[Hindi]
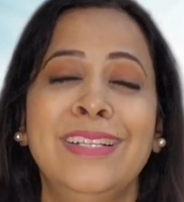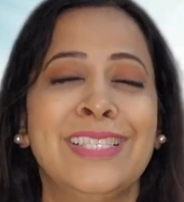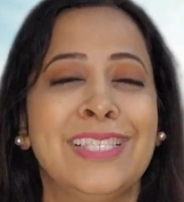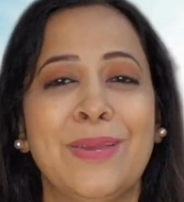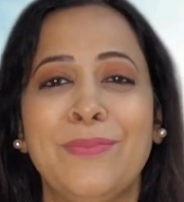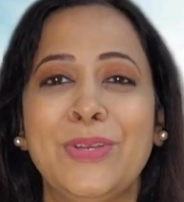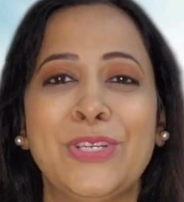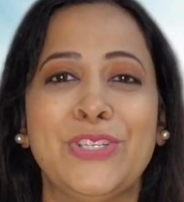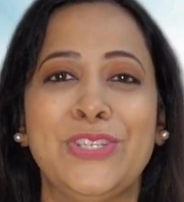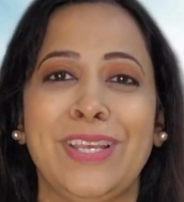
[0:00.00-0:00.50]

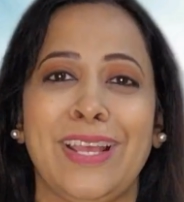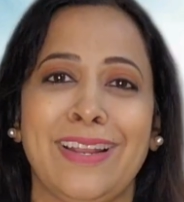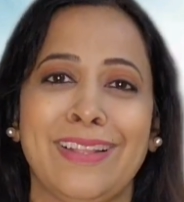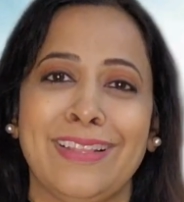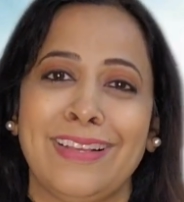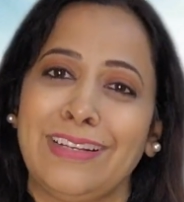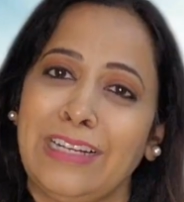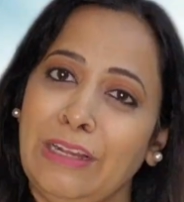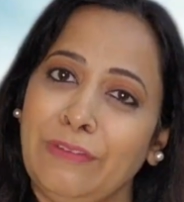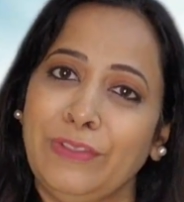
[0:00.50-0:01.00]
समझ नहीं आ रहा
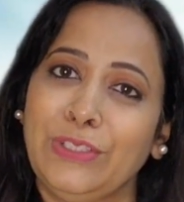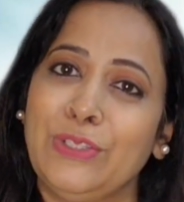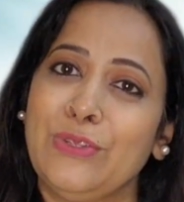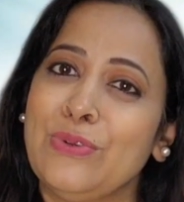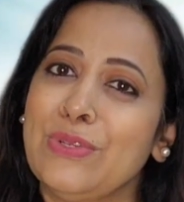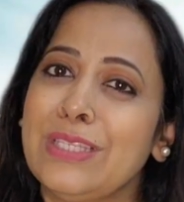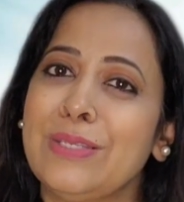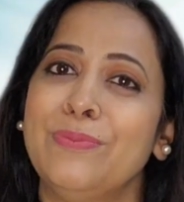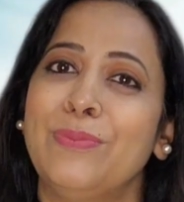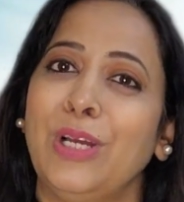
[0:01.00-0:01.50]
था काफ़ी
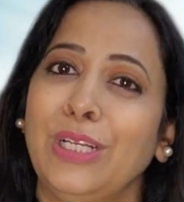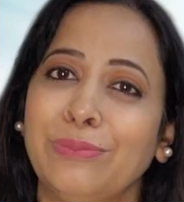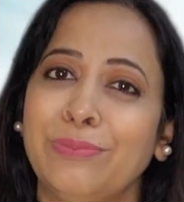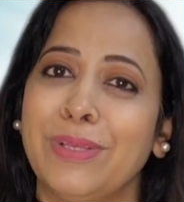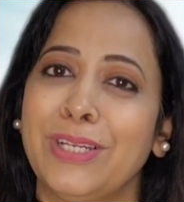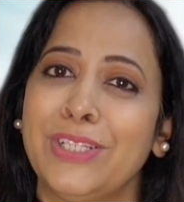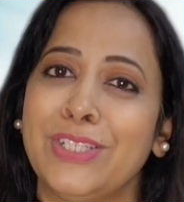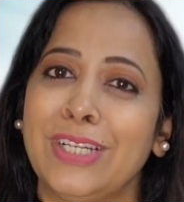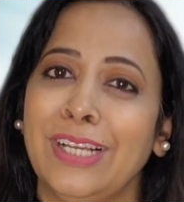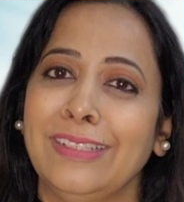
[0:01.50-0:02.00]
दिनों से बहुत
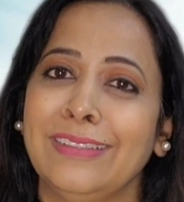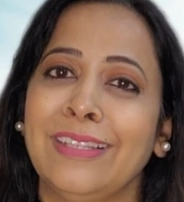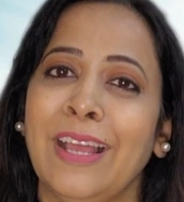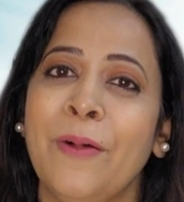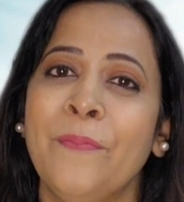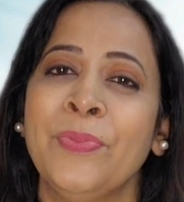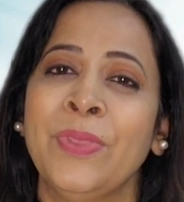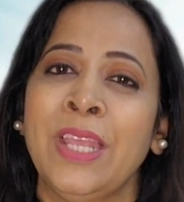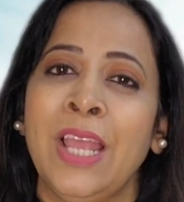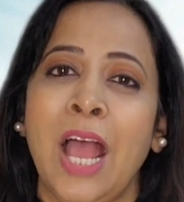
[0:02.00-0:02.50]
परेशान था
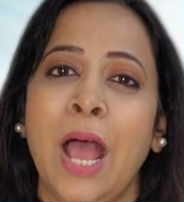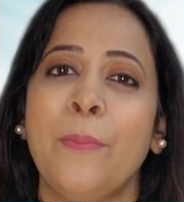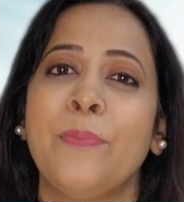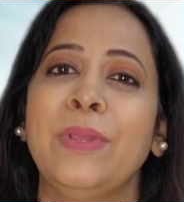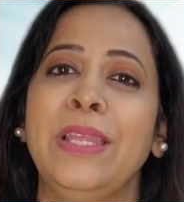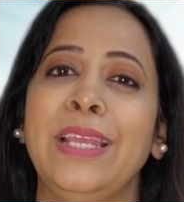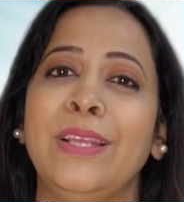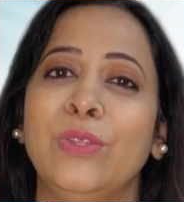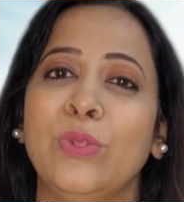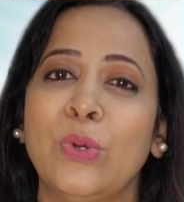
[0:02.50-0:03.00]

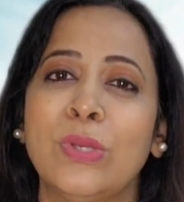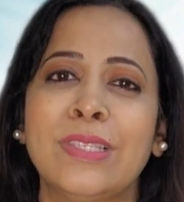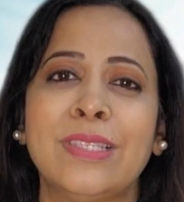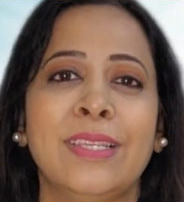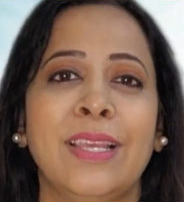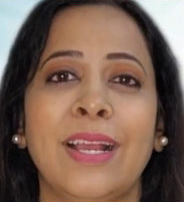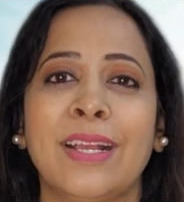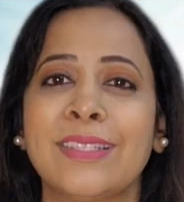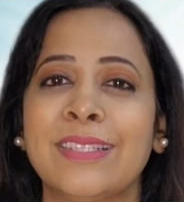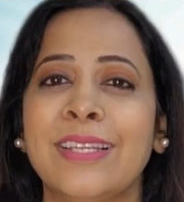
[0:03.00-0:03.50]
अपने एक दोस्त
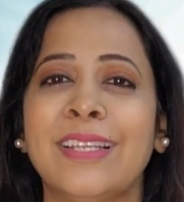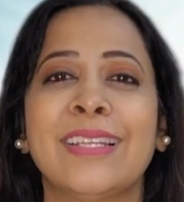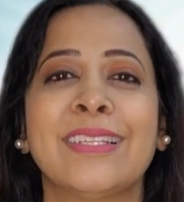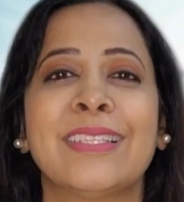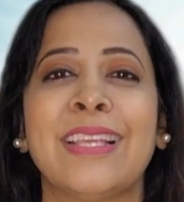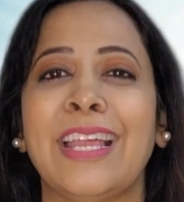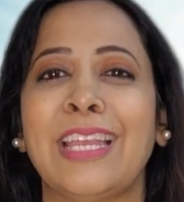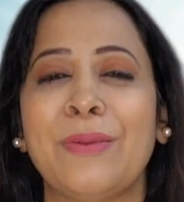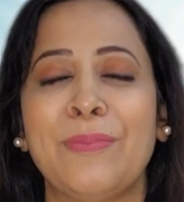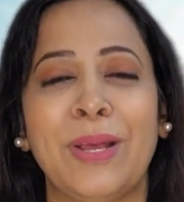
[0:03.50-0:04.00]
से अक्सर ये
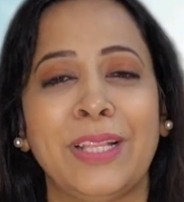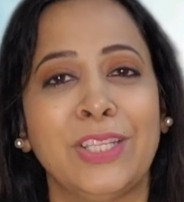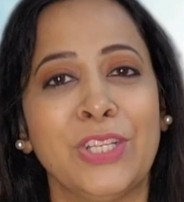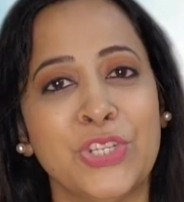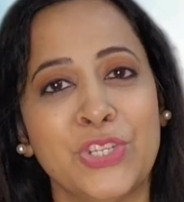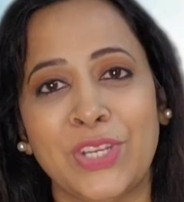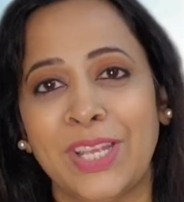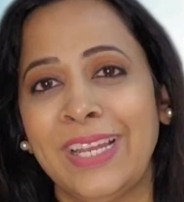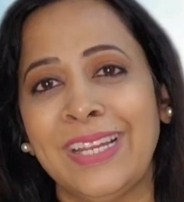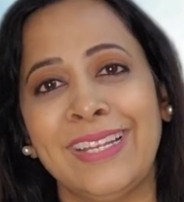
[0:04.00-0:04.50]
सारी बातें
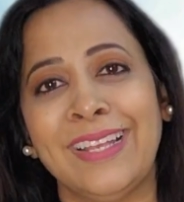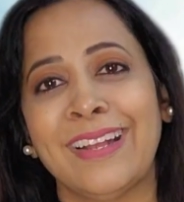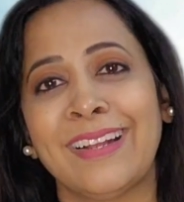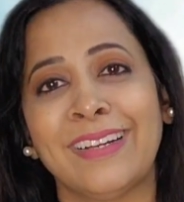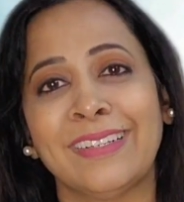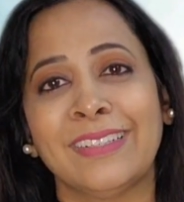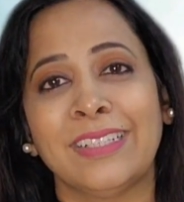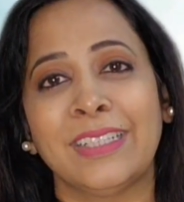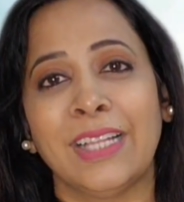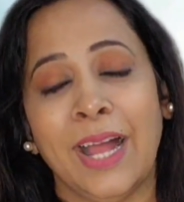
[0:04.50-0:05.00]
शेयर किया
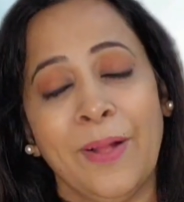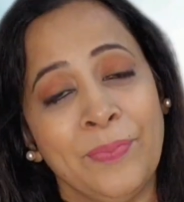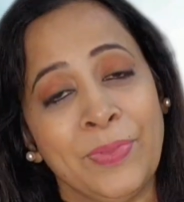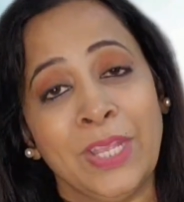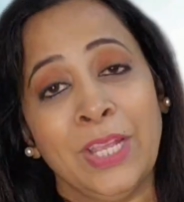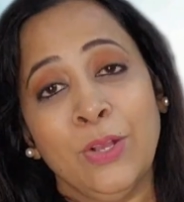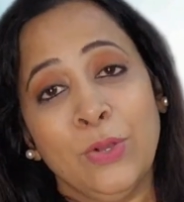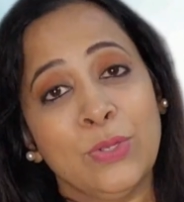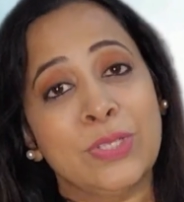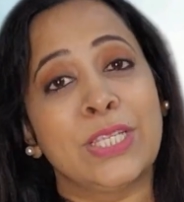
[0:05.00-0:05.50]
करता था
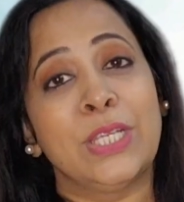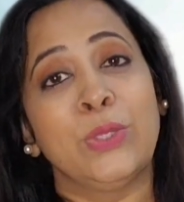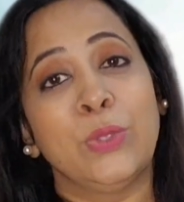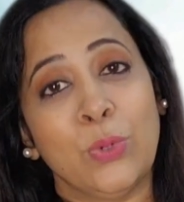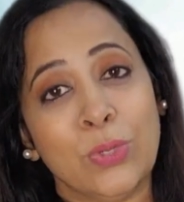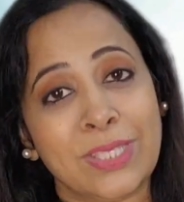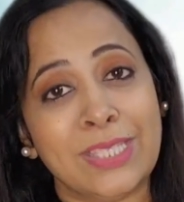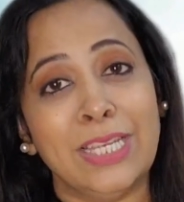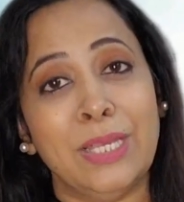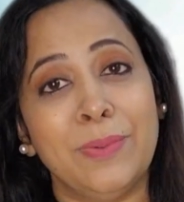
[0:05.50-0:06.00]
उसके
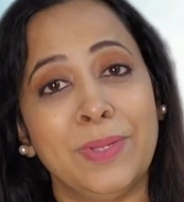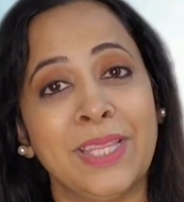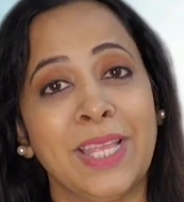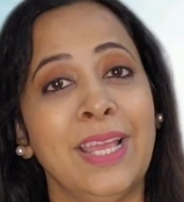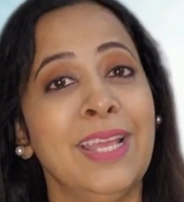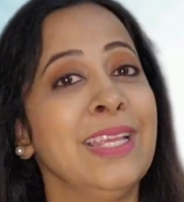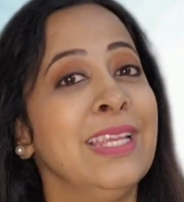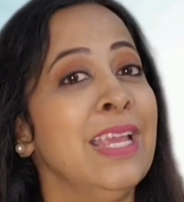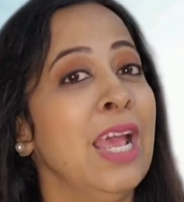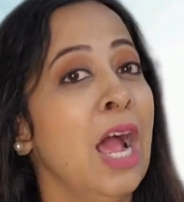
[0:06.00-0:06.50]
दोस्त ने
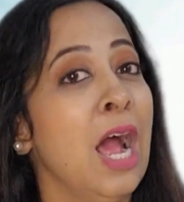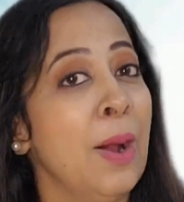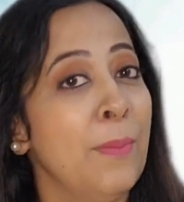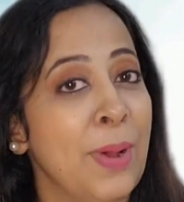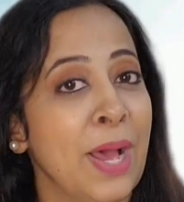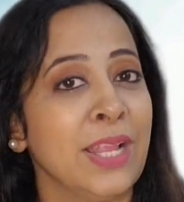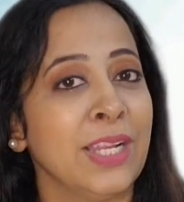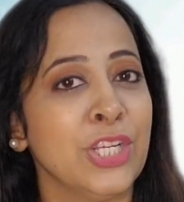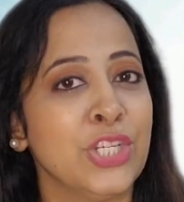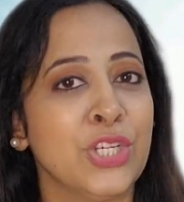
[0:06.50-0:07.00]
बताया कि
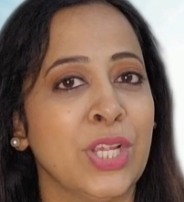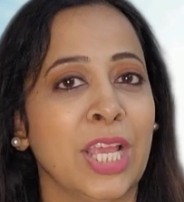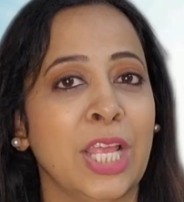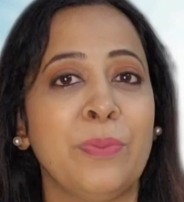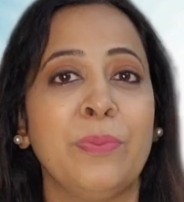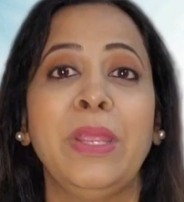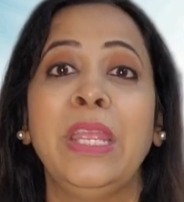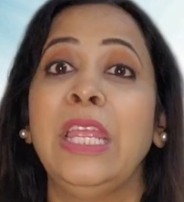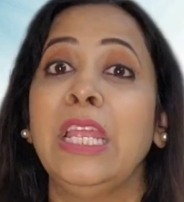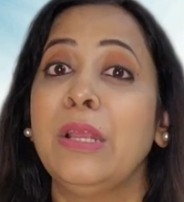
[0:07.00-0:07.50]
हमारे शहर
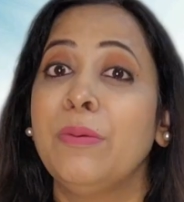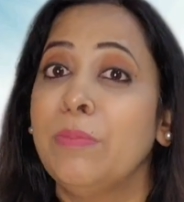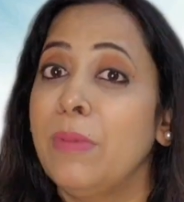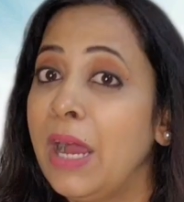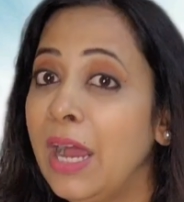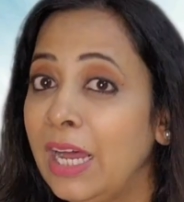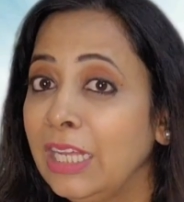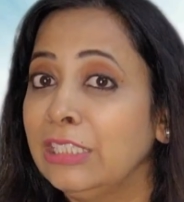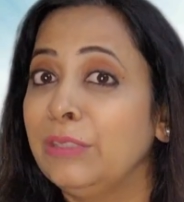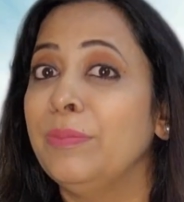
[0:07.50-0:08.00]
में एक
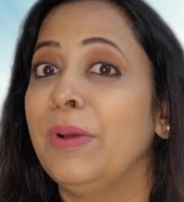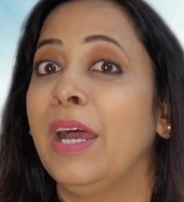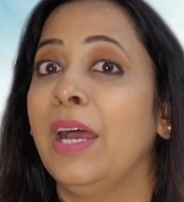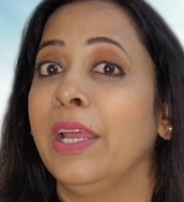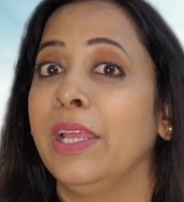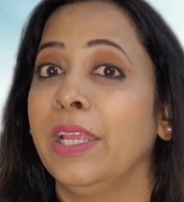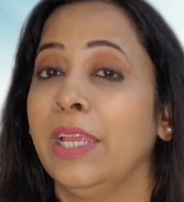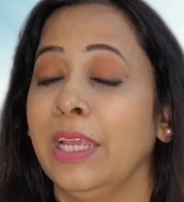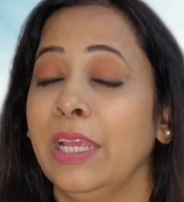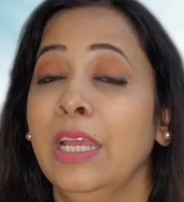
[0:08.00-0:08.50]
महात्मा
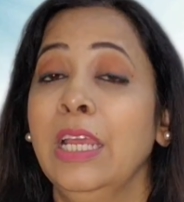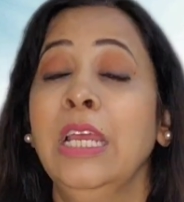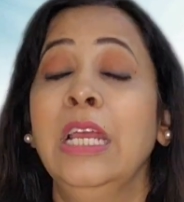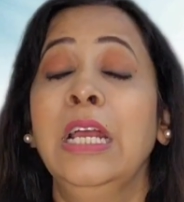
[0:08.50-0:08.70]
आए हैं